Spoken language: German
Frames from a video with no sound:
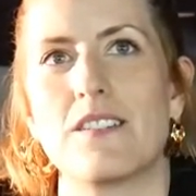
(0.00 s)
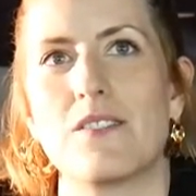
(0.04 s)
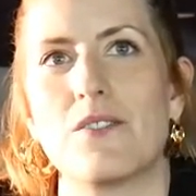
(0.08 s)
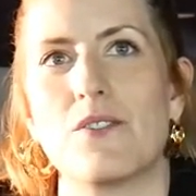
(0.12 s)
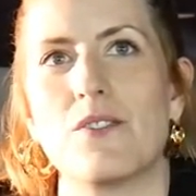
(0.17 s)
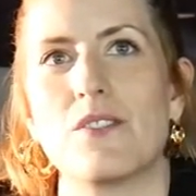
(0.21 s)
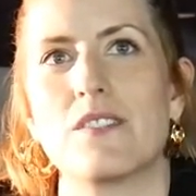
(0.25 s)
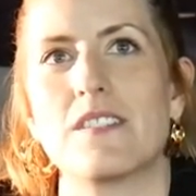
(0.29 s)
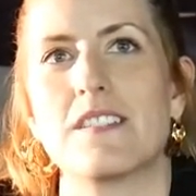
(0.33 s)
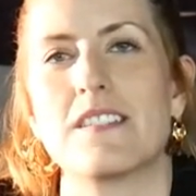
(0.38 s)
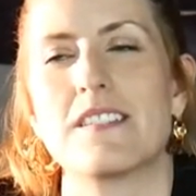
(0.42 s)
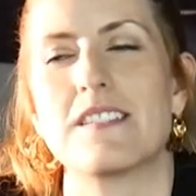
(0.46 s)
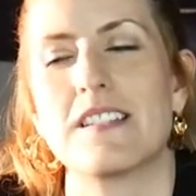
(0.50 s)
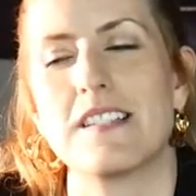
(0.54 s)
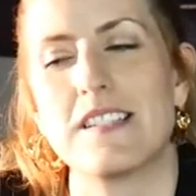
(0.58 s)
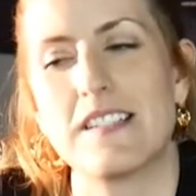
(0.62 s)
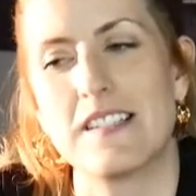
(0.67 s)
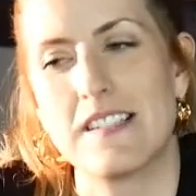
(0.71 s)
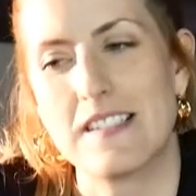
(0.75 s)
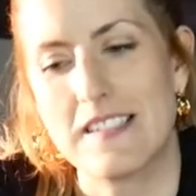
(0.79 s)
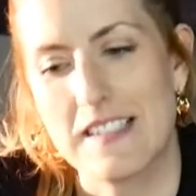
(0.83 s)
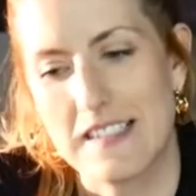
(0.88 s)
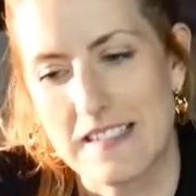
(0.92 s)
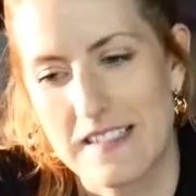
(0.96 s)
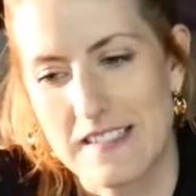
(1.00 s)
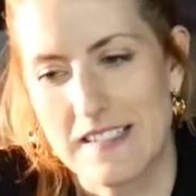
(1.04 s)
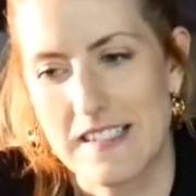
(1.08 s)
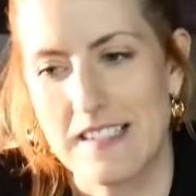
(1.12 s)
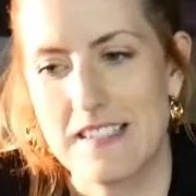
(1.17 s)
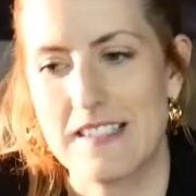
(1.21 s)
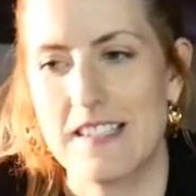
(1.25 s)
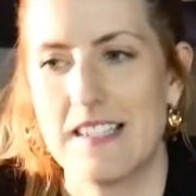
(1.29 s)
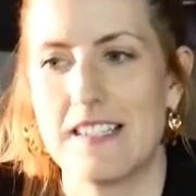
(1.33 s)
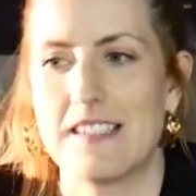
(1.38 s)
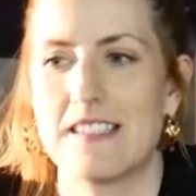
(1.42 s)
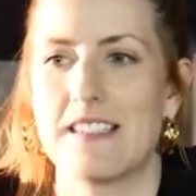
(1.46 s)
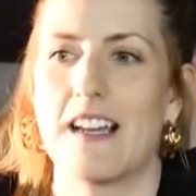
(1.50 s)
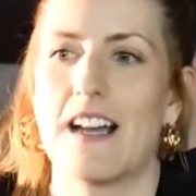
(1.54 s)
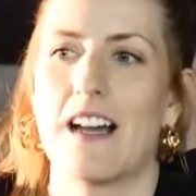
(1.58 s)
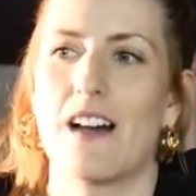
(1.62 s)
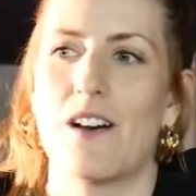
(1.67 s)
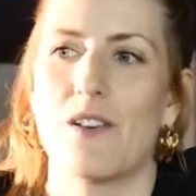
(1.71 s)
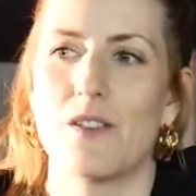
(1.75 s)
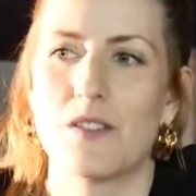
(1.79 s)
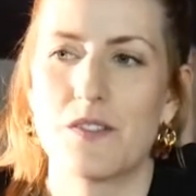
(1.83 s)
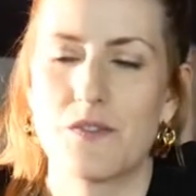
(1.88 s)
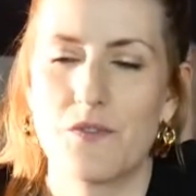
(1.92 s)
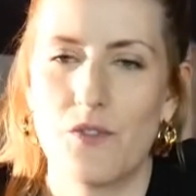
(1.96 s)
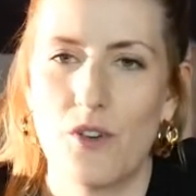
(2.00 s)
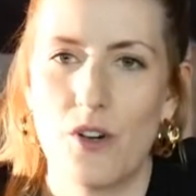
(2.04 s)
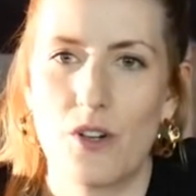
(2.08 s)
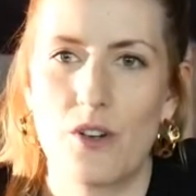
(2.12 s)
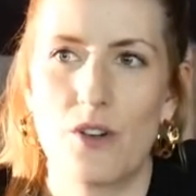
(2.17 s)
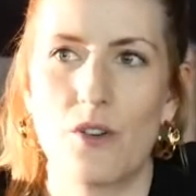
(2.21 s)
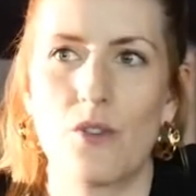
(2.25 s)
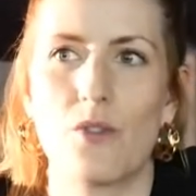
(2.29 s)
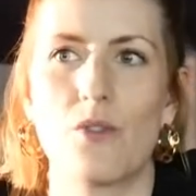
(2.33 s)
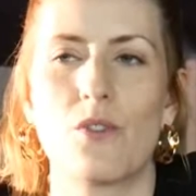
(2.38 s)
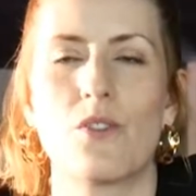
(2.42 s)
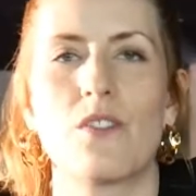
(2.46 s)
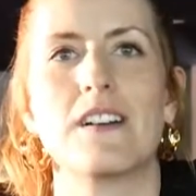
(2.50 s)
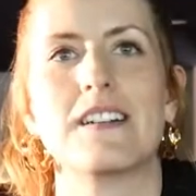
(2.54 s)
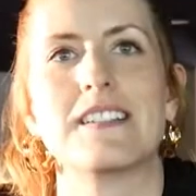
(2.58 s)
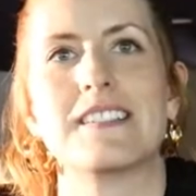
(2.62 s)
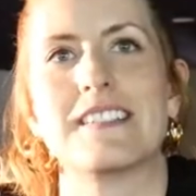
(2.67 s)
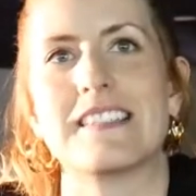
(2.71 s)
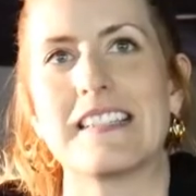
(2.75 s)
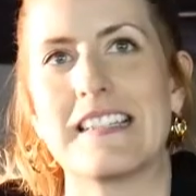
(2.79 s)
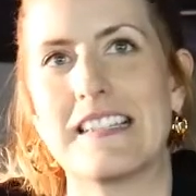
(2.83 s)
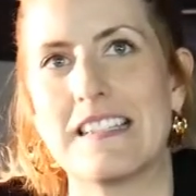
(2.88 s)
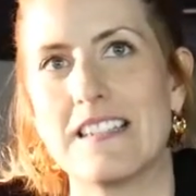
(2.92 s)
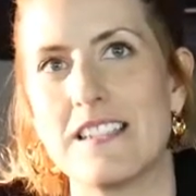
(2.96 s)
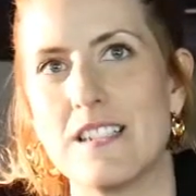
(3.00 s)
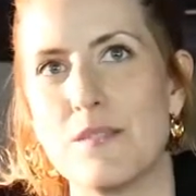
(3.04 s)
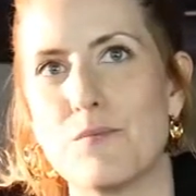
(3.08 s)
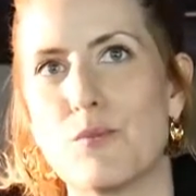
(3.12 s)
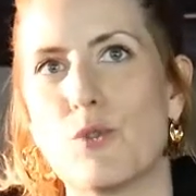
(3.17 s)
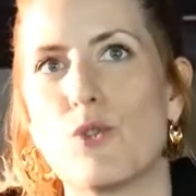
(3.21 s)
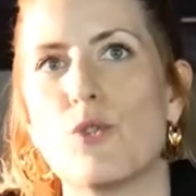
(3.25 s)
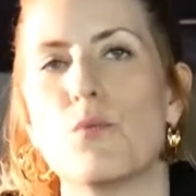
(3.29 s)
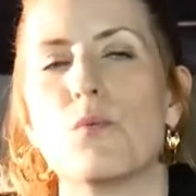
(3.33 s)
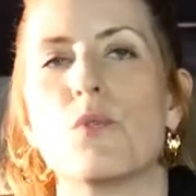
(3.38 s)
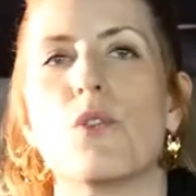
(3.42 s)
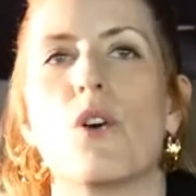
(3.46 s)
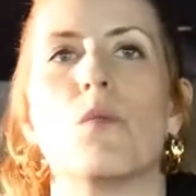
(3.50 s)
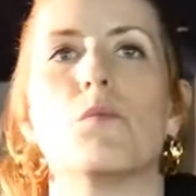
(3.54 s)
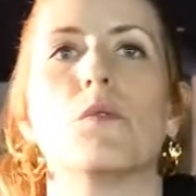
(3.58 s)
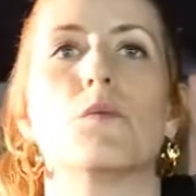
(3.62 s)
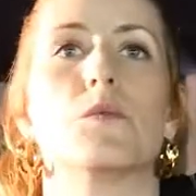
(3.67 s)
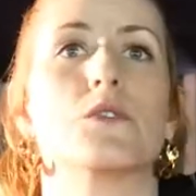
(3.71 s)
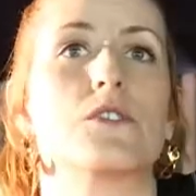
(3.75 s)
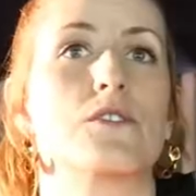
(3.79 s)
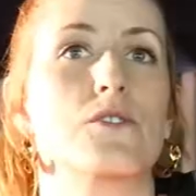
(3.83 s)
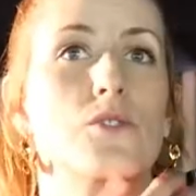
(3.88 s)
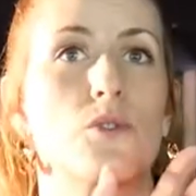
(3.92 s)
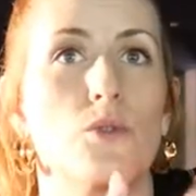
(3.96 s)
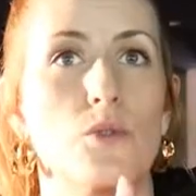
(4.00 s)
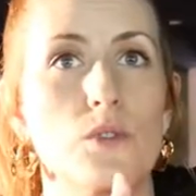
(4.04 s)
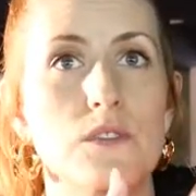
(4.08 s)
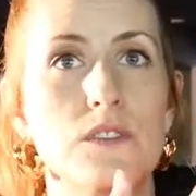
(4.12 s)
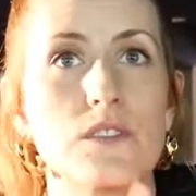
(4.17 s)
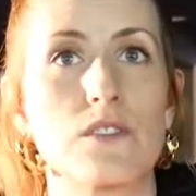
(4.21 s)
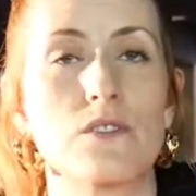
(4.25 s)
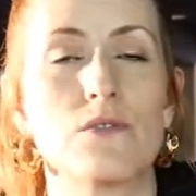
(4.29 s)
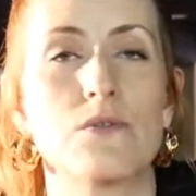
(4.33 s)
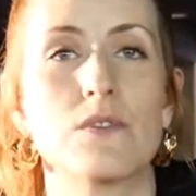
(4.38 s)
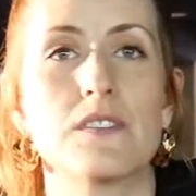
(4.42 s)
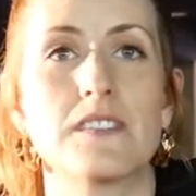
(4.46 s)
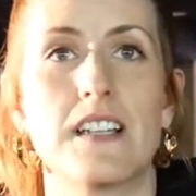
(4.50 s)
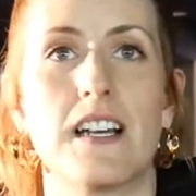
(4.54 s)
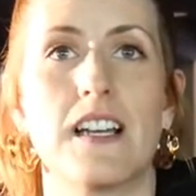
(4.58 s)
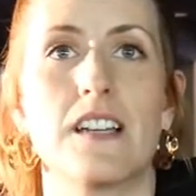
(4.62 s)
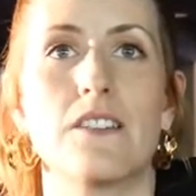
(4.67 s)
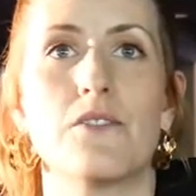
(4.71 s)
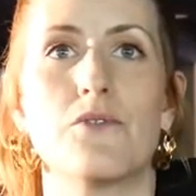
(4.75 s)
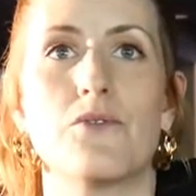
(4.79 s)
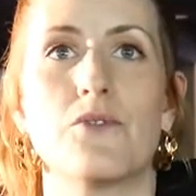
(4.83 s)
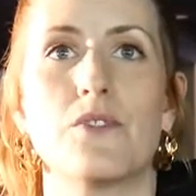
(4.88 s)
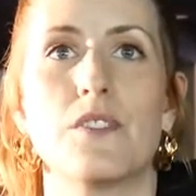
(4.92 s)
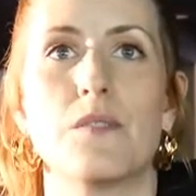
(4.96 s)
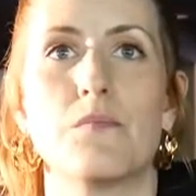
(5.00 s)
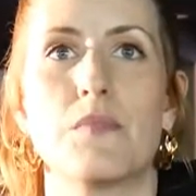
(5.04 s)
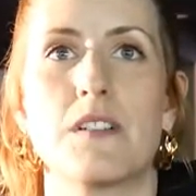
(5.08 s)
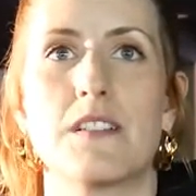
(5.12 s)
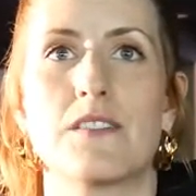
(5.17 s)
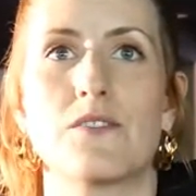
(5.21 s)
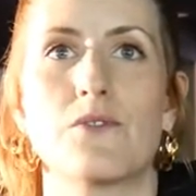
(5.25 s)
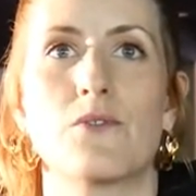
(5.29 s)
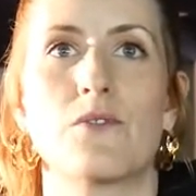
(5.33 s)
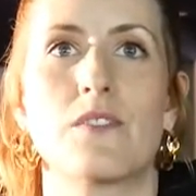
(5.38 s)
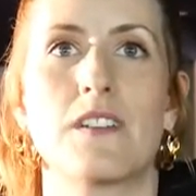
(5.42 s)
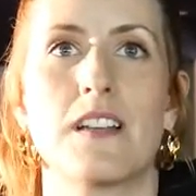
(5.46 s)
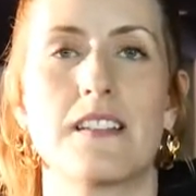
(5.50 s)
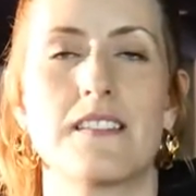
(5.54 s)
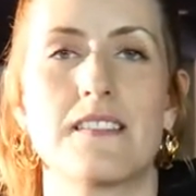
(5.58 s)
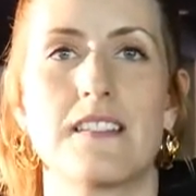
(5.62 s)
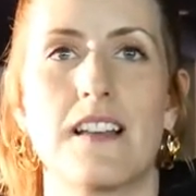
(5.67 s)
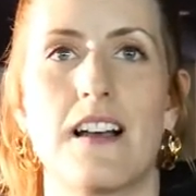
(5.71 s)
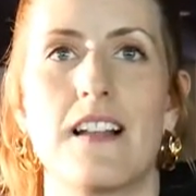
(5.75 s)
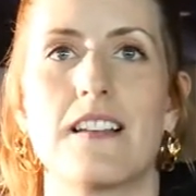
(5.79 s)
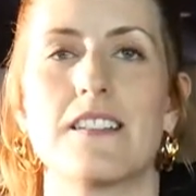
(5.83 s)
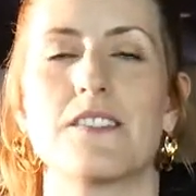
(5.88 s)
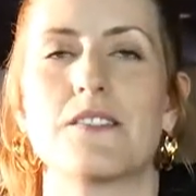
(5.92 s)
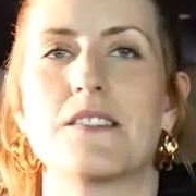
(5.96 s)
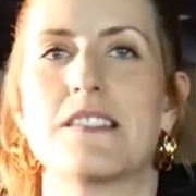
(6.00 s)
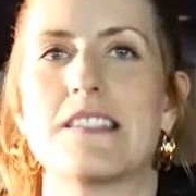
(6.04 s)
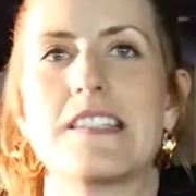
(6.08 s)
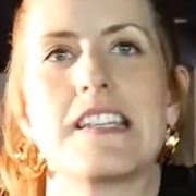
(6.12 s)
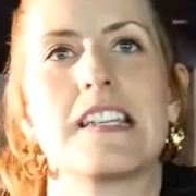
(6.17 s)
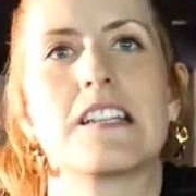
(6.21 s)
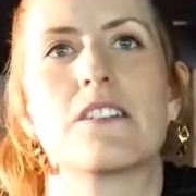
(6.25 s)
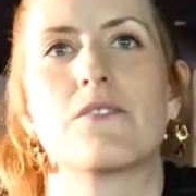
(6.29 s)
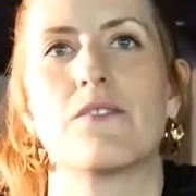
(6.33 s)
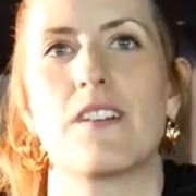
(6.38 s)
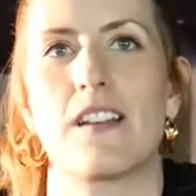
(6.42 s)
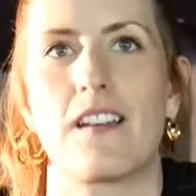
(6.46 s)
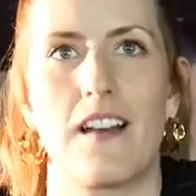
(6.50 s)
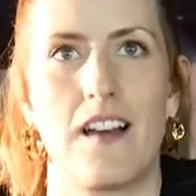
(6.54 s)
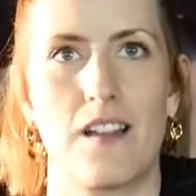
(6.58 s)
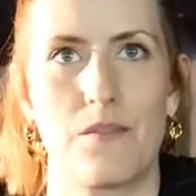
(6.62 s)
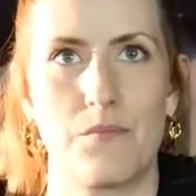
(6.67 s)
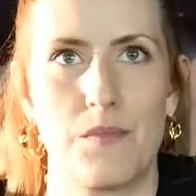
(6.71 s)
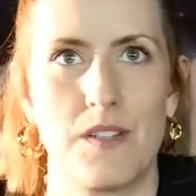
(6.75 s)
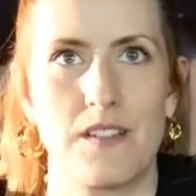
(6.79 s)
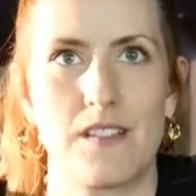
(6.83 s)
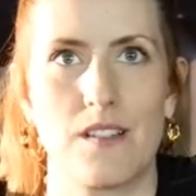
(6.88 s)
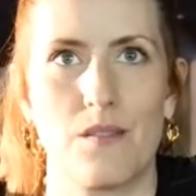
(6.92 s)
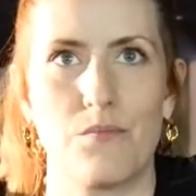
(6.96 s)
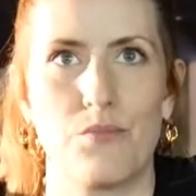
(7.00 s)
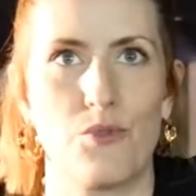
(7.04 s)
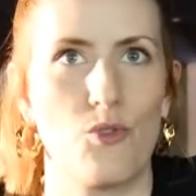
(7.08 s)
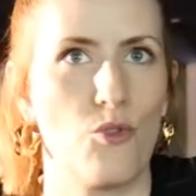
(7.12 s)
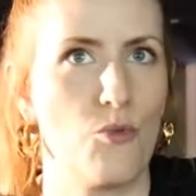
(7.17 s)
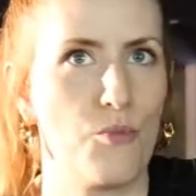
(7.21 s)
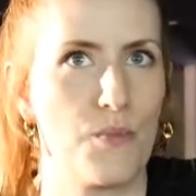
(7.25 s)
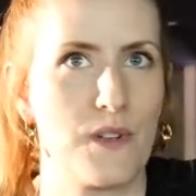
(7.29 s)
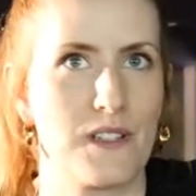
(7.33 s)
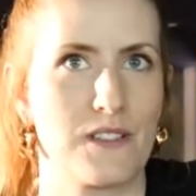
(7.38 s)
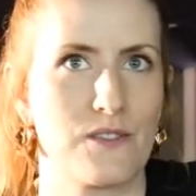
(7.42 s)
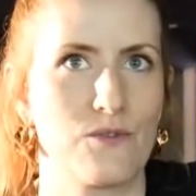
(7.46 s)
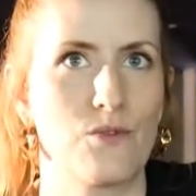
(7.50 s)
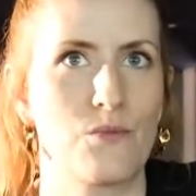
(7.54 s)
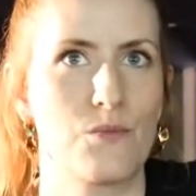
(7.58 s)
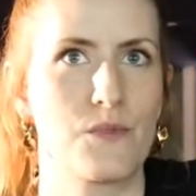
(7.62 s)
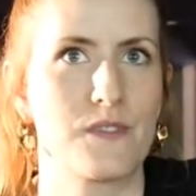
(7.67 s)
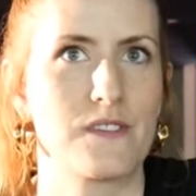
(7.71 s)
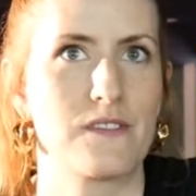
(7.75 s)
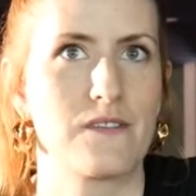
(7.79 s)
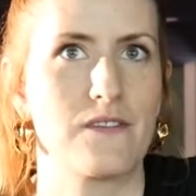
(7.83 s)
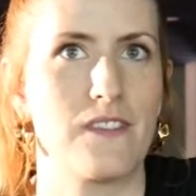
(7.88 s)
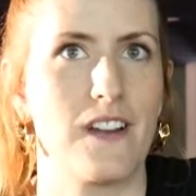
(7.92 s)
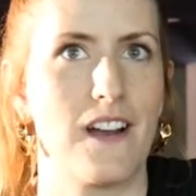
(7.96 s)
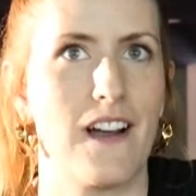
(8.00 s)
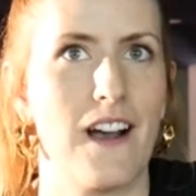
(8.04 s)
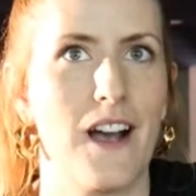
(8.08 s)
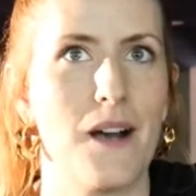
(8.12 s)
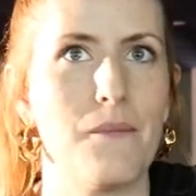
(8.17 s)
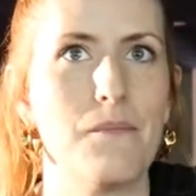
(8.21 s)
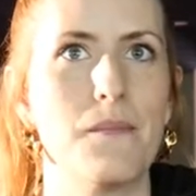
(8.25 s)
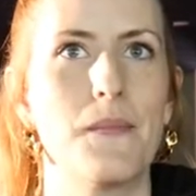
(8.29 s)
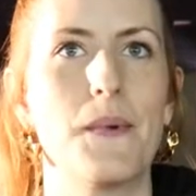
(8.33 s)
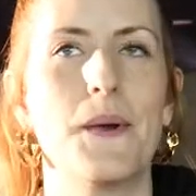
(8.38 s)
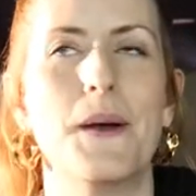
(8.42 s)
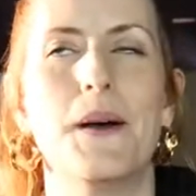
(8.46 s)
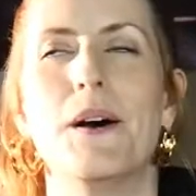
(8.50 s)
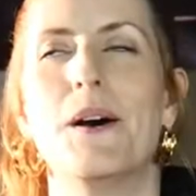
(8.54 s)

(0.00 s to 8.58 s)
Und äh, das ist jetzt echt eine Herausforderung, denn die Proberäume müssen groß genug sein für die Personenanzahl. Also 10 Quadratmeter pro Person müssen wir haben.